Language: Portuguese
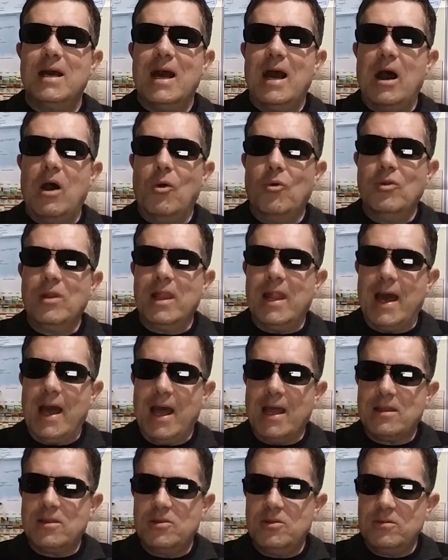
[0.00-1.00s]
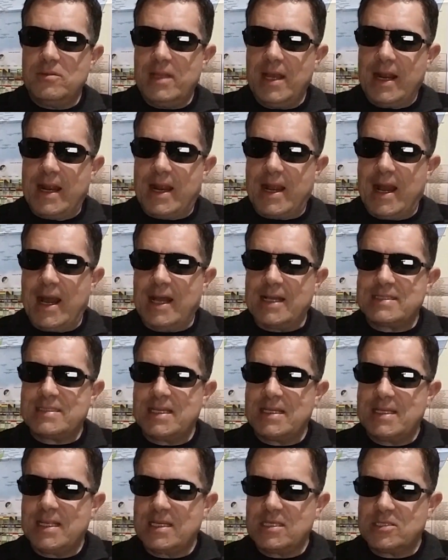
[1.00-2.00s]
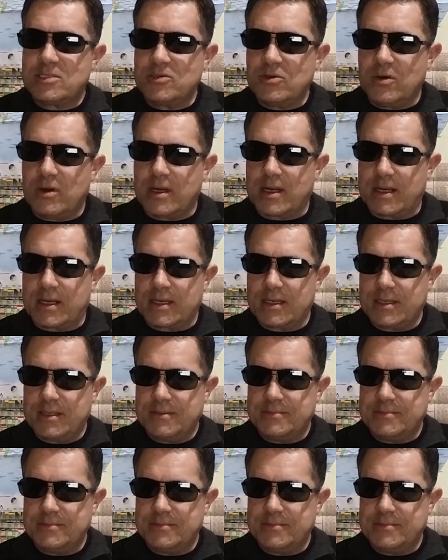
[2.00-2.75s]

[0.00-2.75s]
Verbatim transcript: ao lado da casa da sogra.